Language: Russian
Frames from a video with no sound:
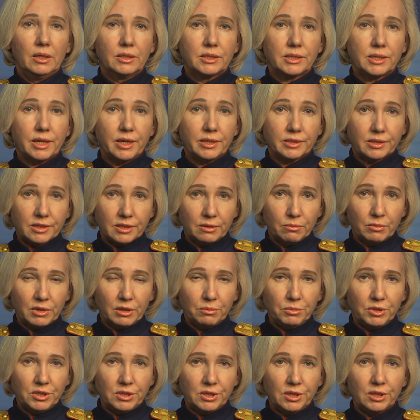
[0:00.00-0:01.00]
Следственным
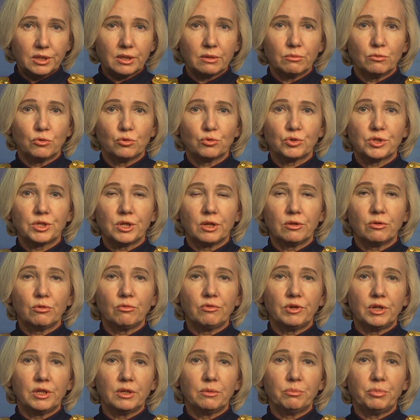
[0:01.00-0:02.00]
комитетом
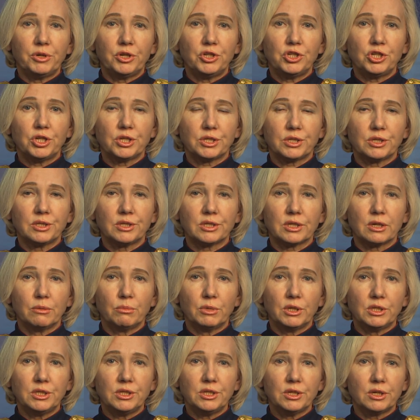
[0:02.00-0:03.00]
установлена причастность
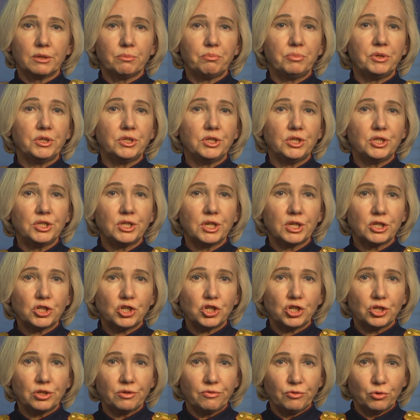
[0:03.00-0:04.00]
командира
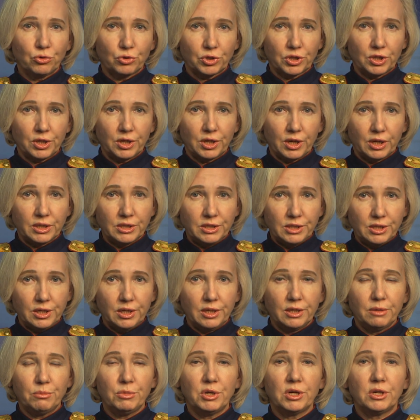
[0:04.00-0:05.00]
54-й
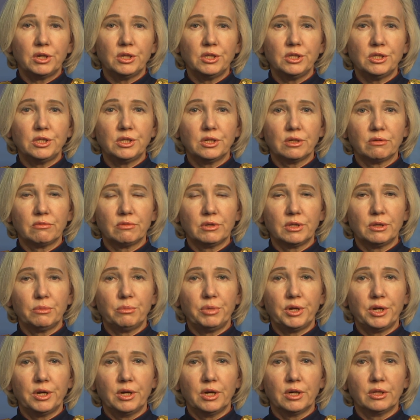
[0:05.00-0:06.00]
отдельной механизированной
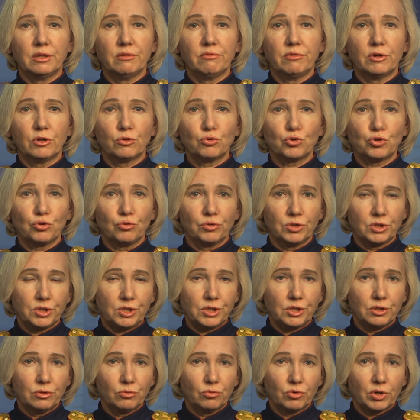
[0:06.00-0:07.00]
бригады Вооруженных
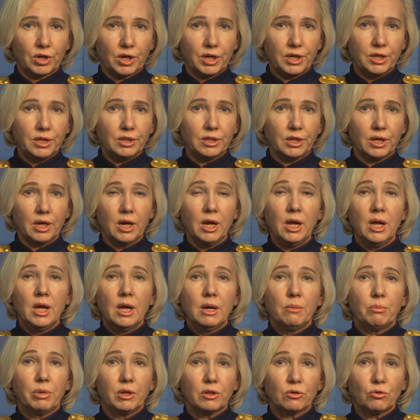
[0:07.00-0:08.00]
сил Украины,
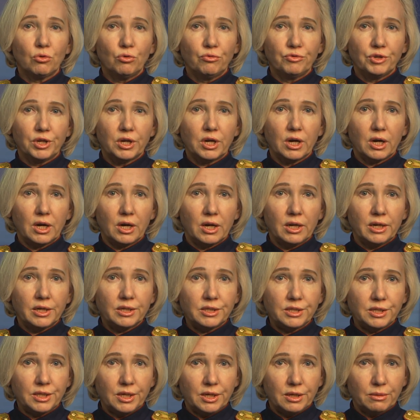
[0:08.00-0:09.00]
полковника
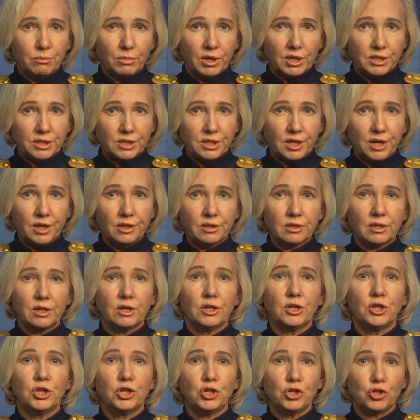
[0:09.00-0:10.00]
Алексея Майстренко,
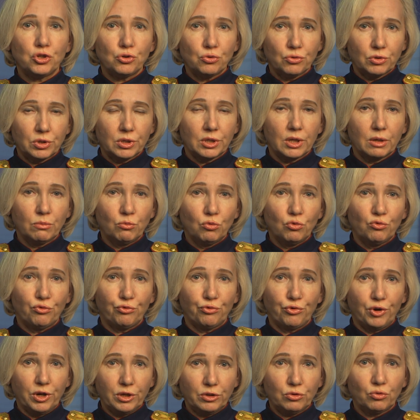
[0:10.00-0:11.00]
еще к одному
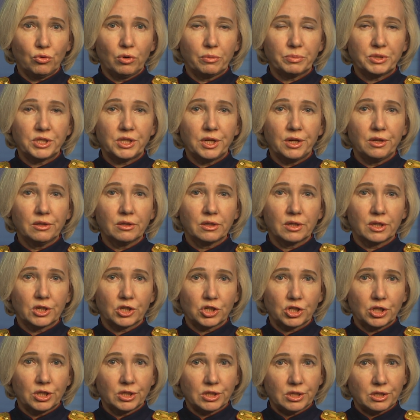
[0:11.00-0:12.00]
факту обстрела
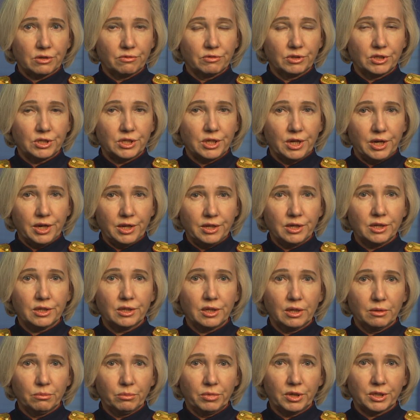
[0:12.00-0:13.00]
гражданского населения
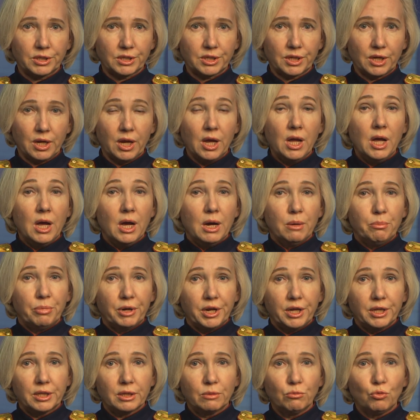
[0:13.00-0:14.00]
Донбасса.
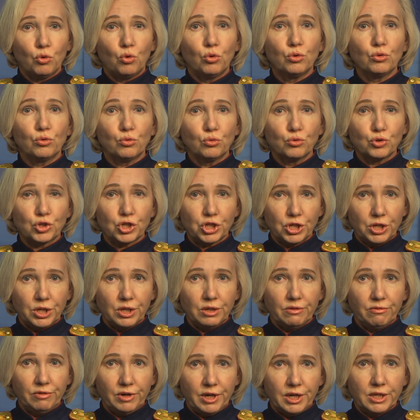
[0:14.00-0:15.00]
При этом он уже
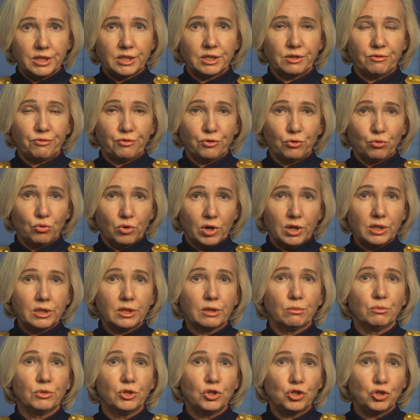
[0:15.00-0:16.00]
является
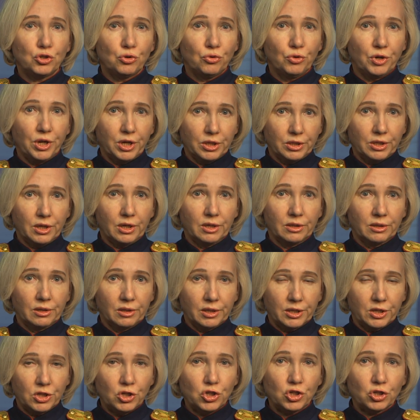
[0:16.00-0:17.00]
фигурантом еще ряда
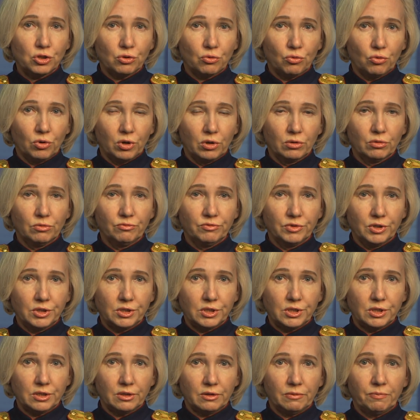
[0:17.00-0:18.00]
аналогичных уголовных
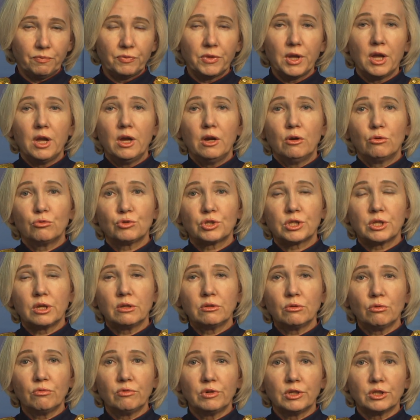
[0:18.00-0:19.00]
дел.
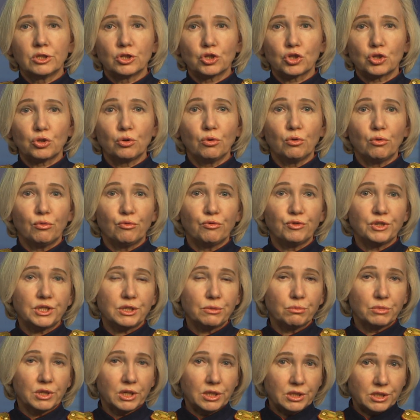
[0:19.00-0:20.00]
Установлено, что
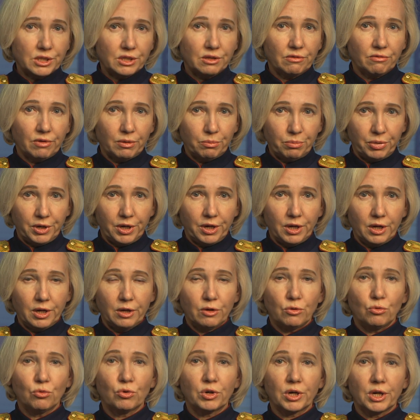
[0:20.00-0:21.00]
18
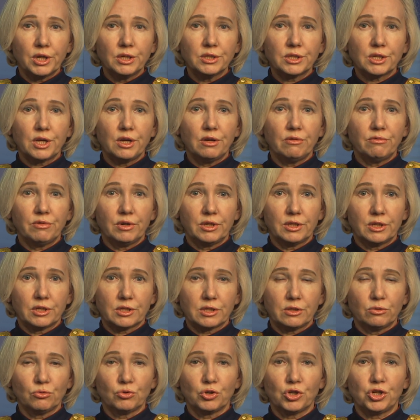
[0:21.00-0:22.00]
апреля украинские
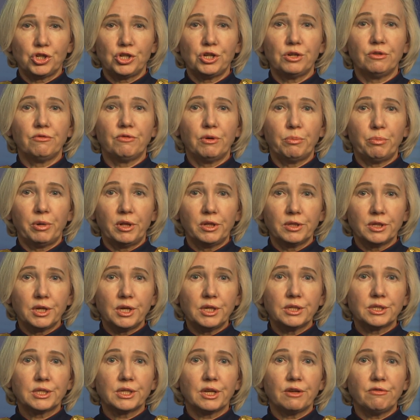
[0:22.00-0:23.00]
военнослужащие,
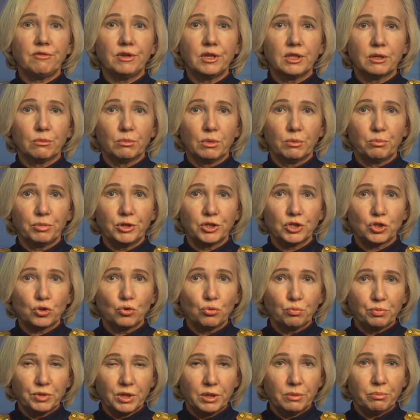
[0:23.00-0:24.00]
выполняя заведомо
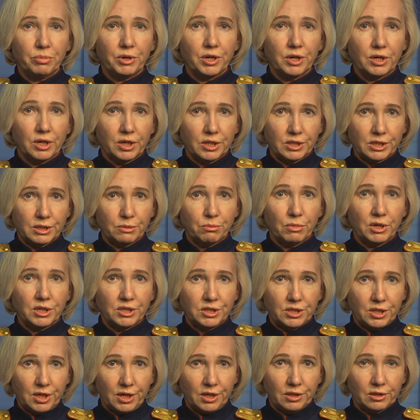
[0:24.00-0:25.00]
преступные приказы
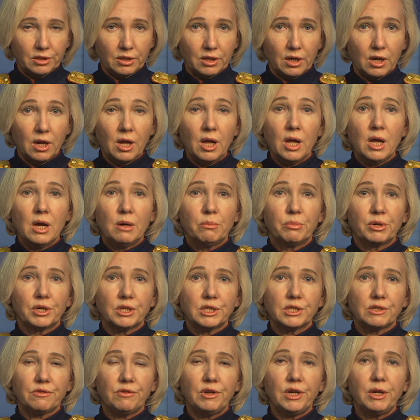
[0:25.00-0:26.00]
Майстренко,
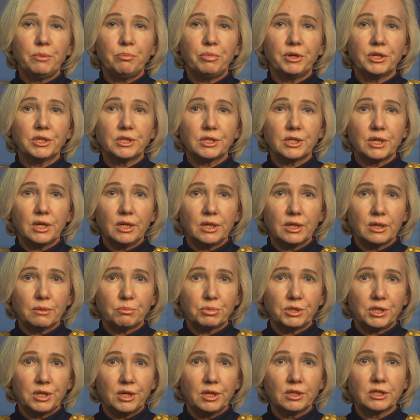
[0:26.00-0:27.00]
произвели прицельный
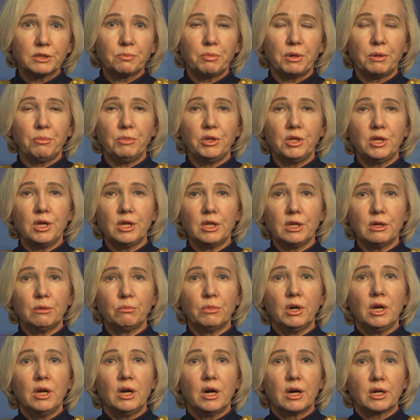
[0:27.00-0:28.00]
обстрел с применением
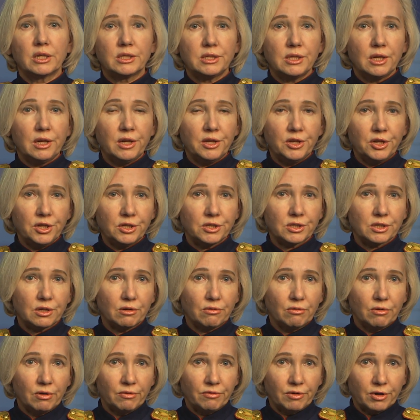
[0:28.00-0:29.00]

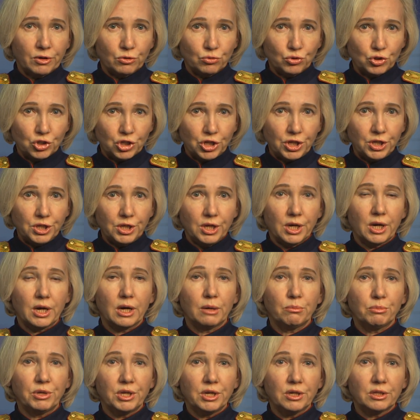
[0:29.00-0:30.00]
артиллерийского вооружения
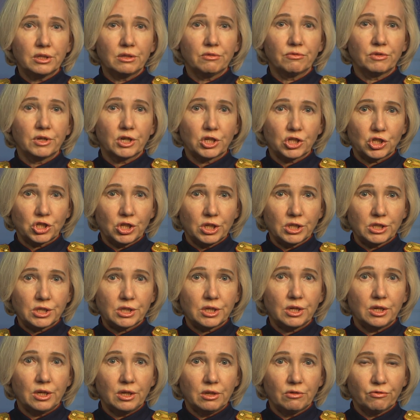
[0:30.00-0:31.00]
объекта объектов
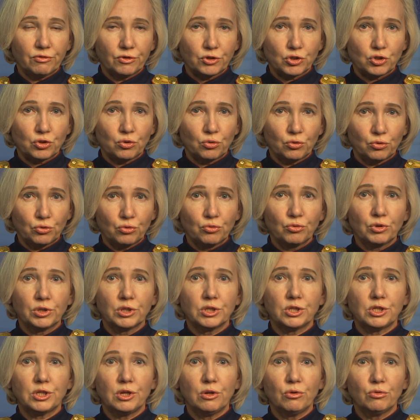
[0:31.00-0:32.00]
гражданской инфраструктуры
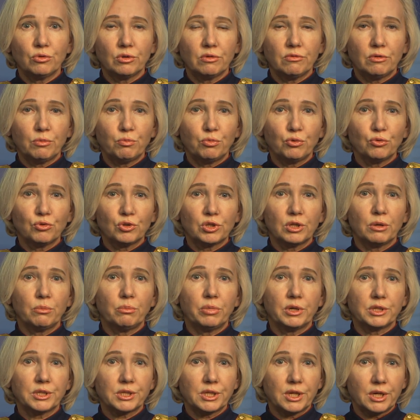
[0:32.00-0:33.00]
населенного пункта
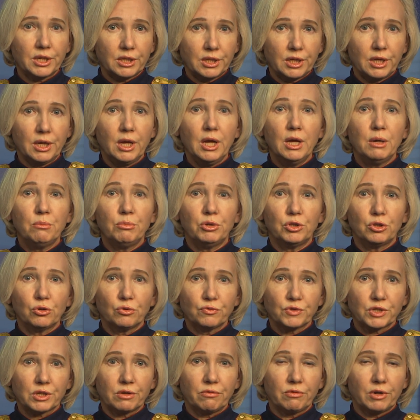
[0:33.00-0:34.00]
Базарный
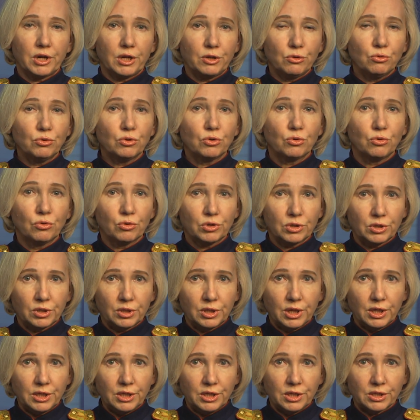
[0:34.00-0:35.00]
Петровского района города
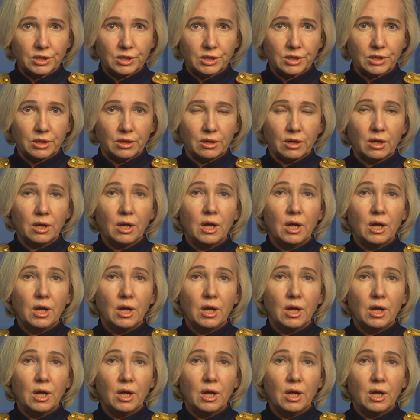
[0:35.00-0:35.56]
Донецка.